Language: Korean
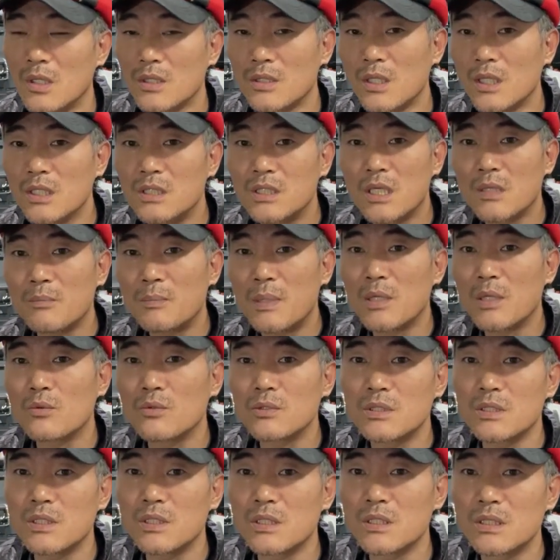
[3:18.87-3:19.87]

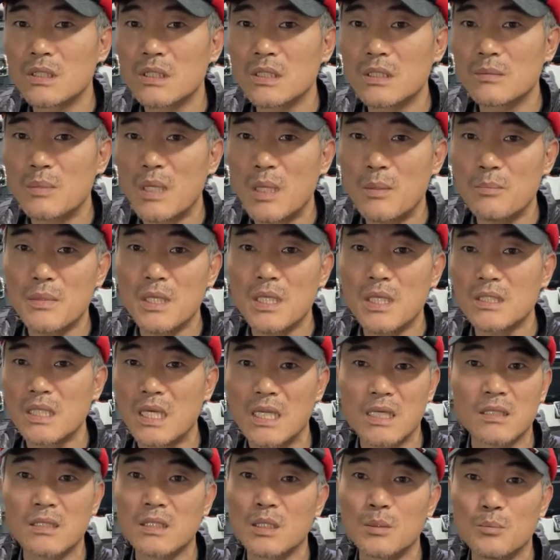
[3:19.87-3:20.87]
더이상80 시리즈를 판매하지
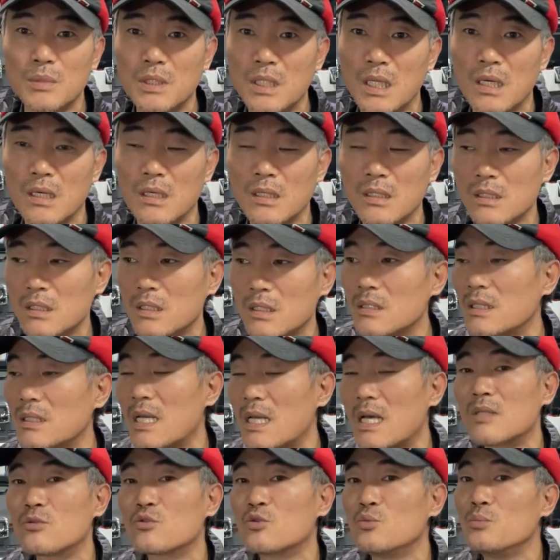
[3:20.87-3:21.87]
않을 겁니다. 이게
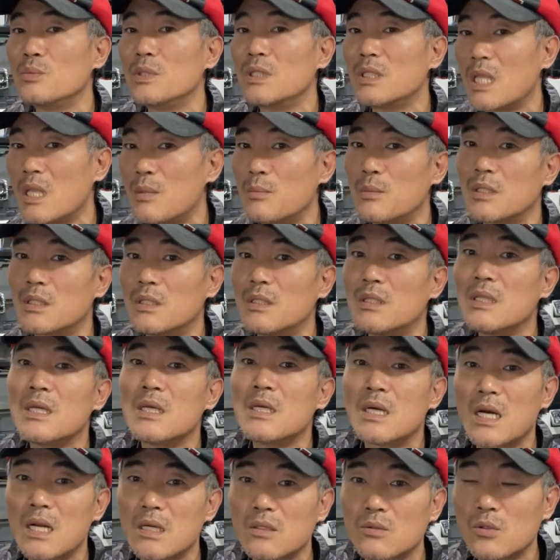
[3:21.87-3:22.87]

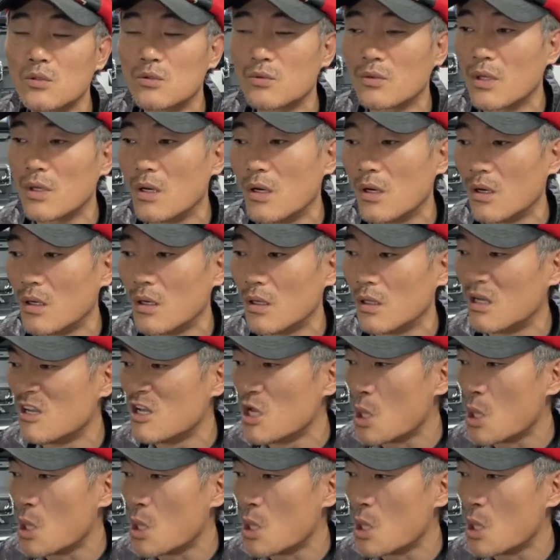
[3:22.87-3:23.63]
다준비되면할 거고요.